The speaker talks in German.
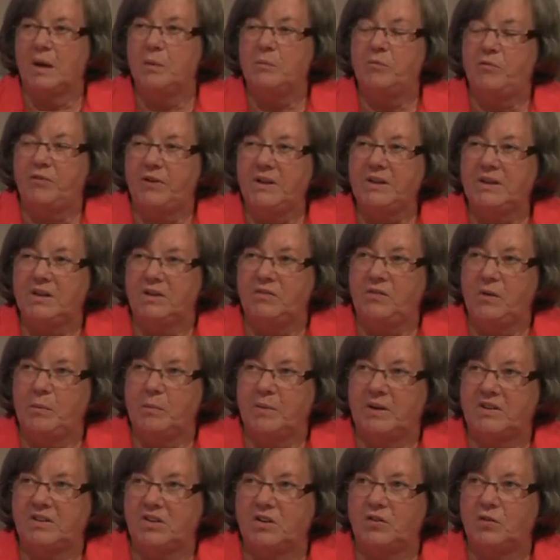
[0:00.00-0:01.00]
empfindet, wie
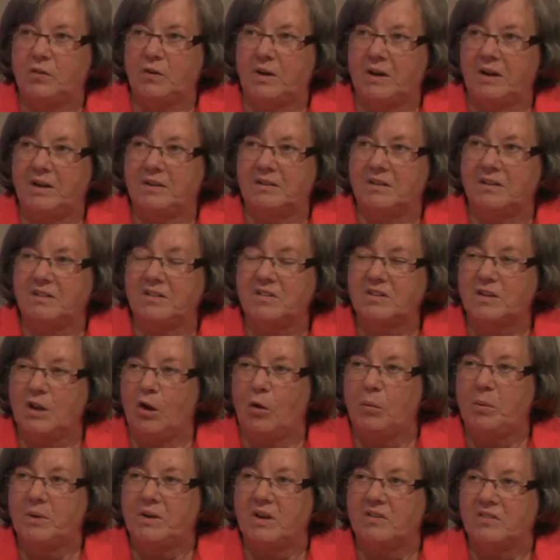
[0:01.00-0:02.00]
man sich verändert. Ich
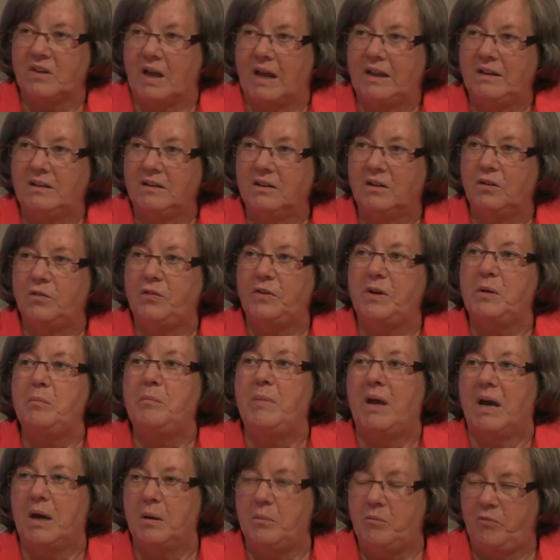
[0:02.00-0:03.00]
glaube, dass andere viel
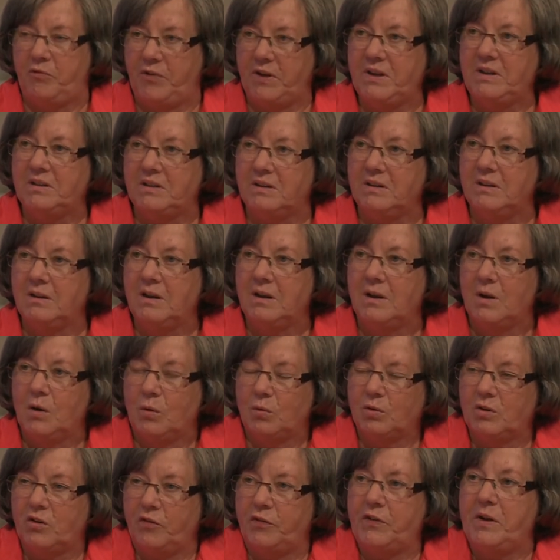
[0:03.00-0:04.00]
mehr empfinden
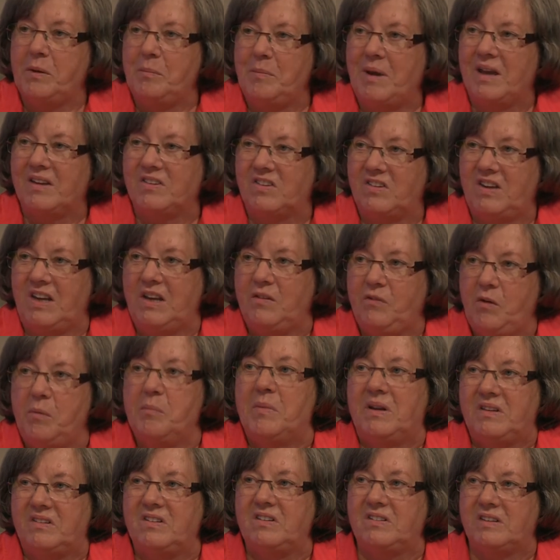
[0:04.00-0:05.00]
oder viel mehr sehen, wie
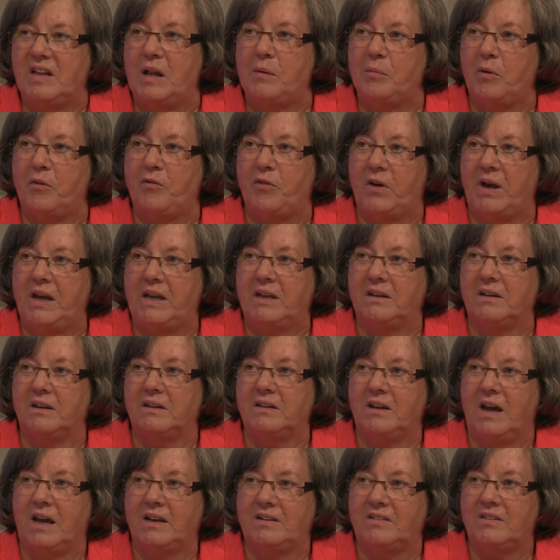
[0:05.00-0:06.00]
man sich selber
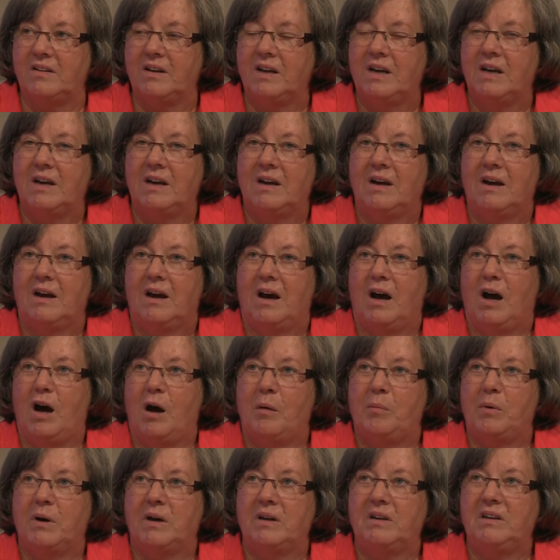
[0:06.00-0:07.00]
verändert hat.
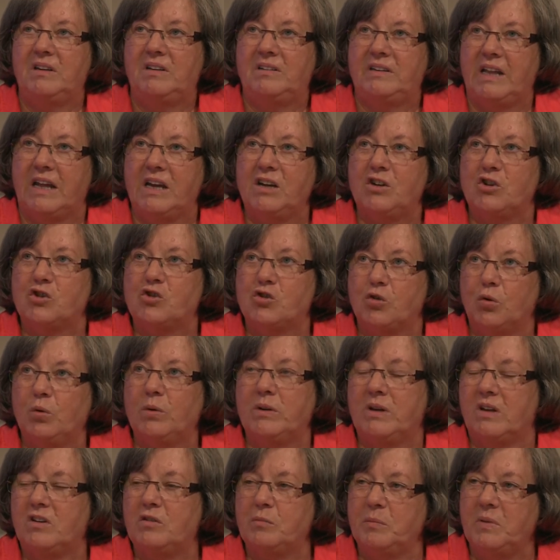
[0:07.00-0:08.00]
Aber ich denke schon,
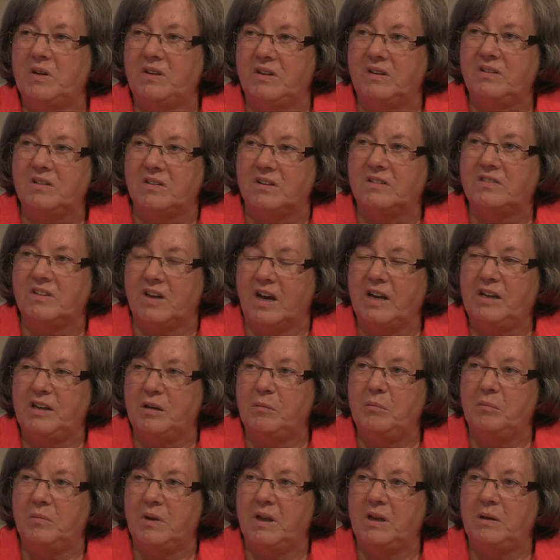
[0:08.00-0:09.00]
dass mich diese Zeit
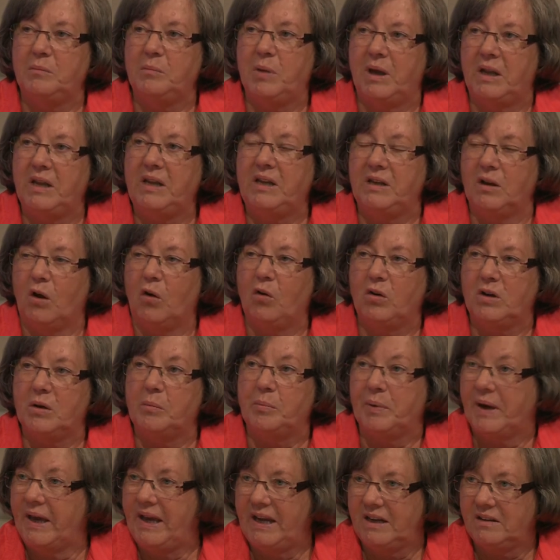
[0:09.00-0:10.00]
in Berlin auch
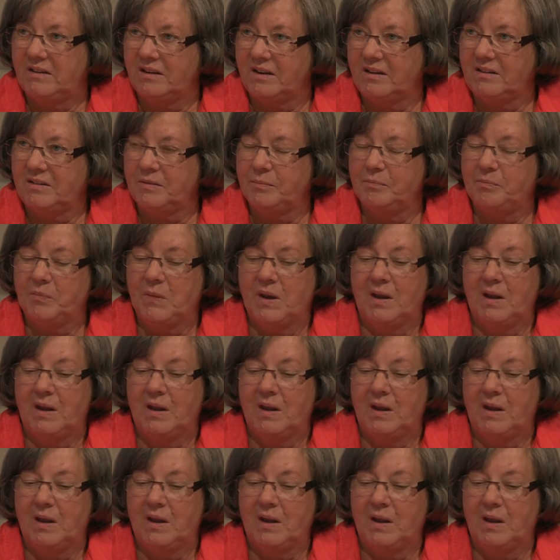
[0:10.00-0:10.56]
geprägt hat.